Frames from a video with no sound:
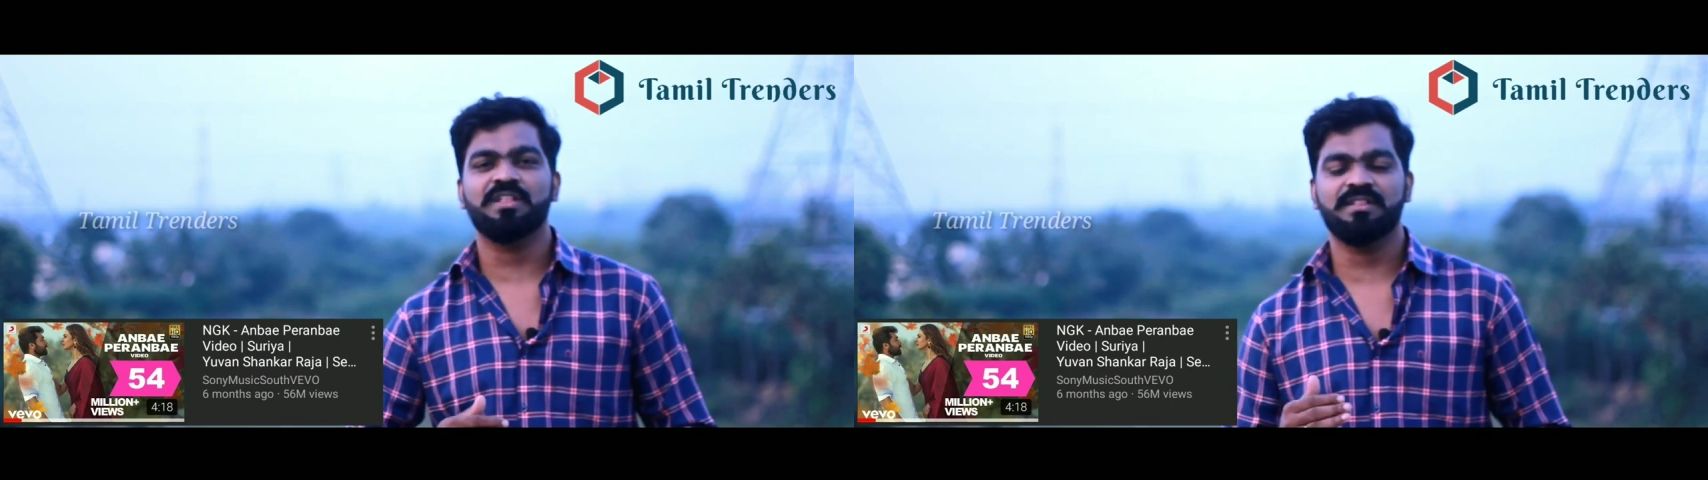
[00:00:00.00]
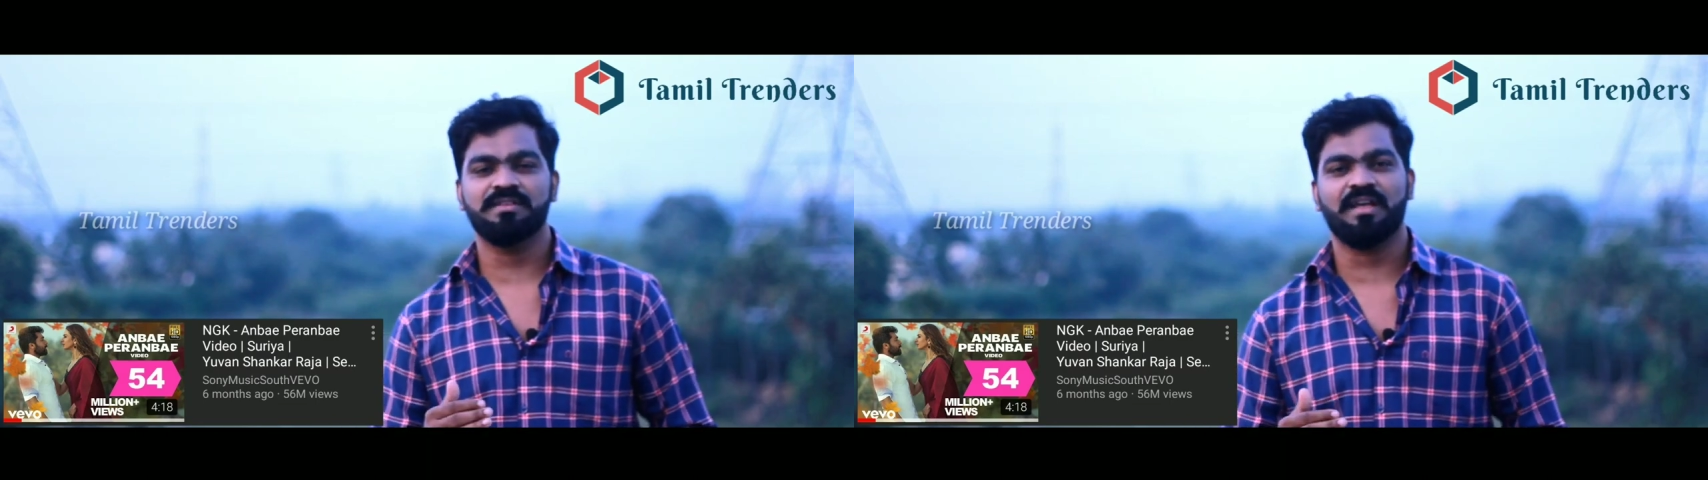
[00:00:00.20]

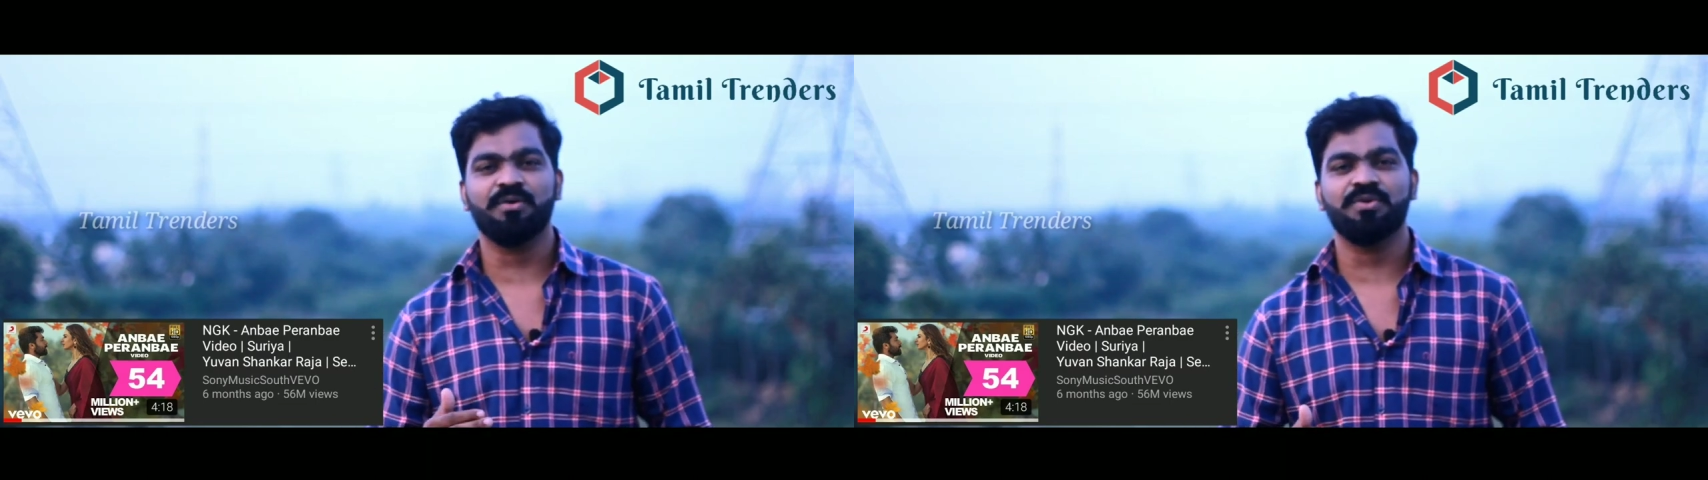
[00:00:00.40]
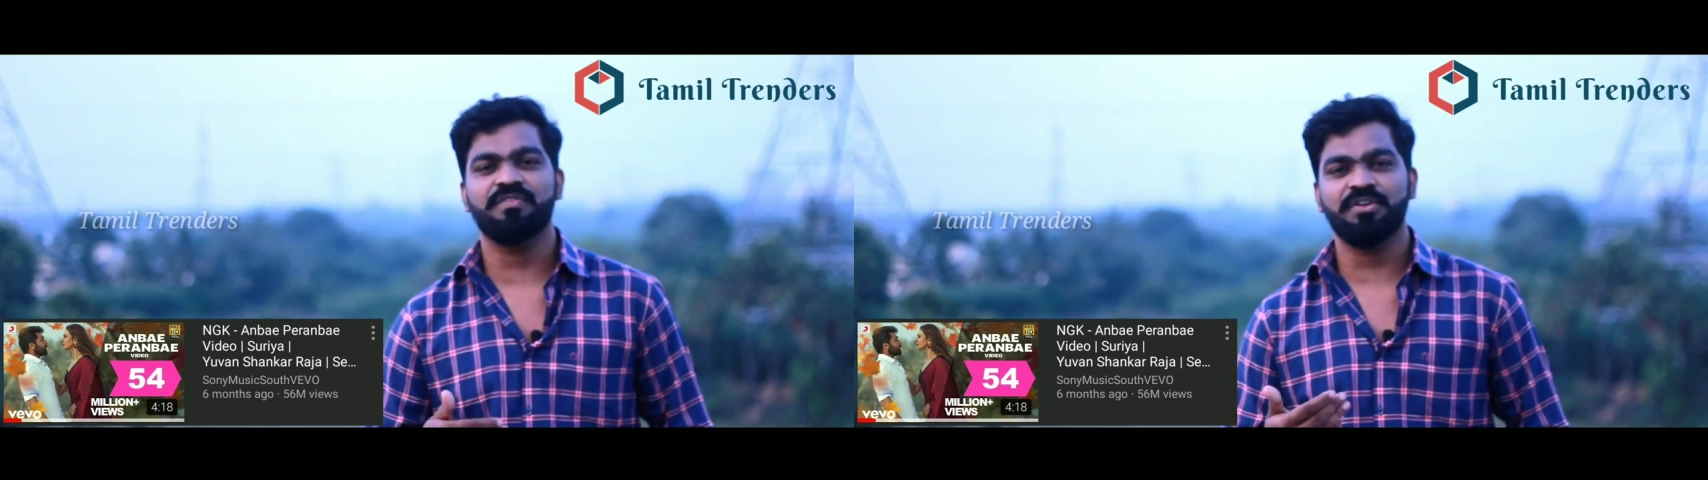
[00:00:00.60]
அந்த
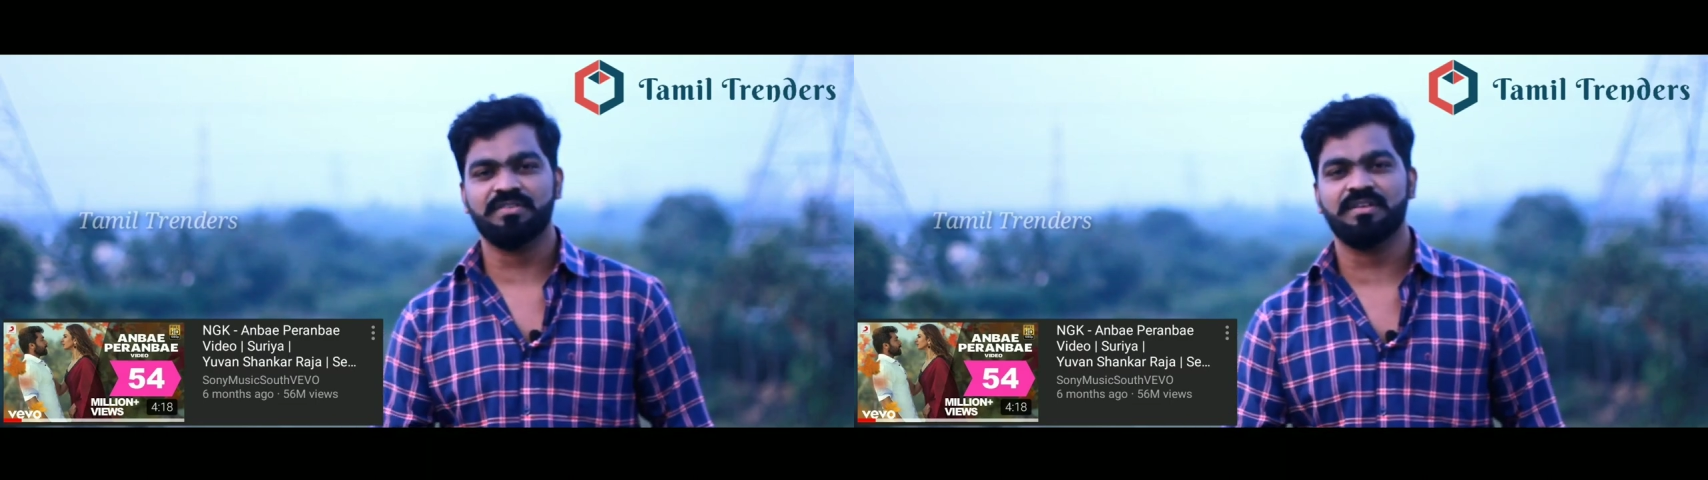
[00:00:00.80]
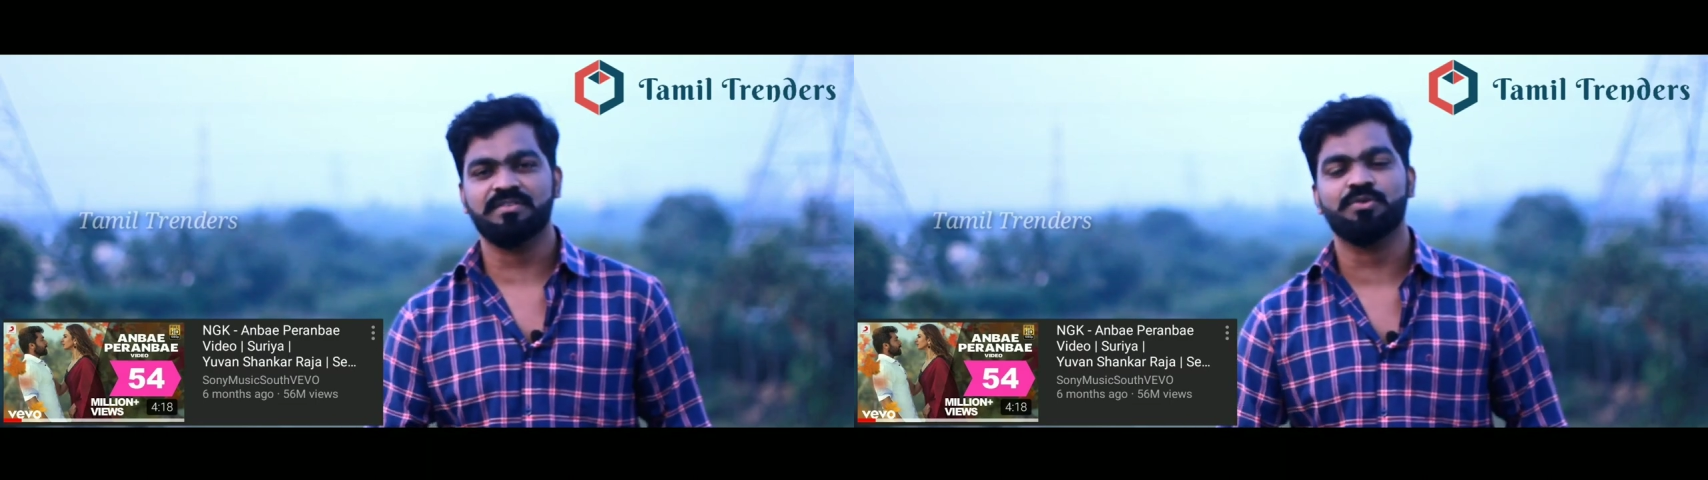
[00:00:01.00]
சாங்குடைய
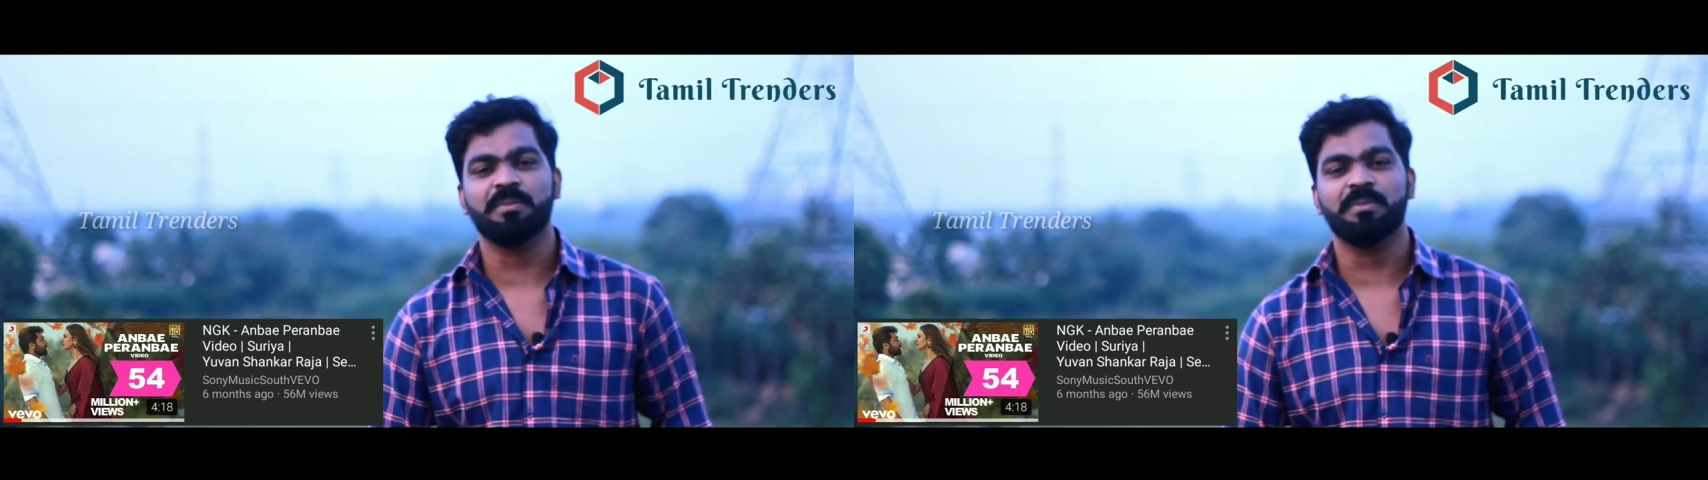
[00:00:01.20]
வீடியோ சாங்ஸ்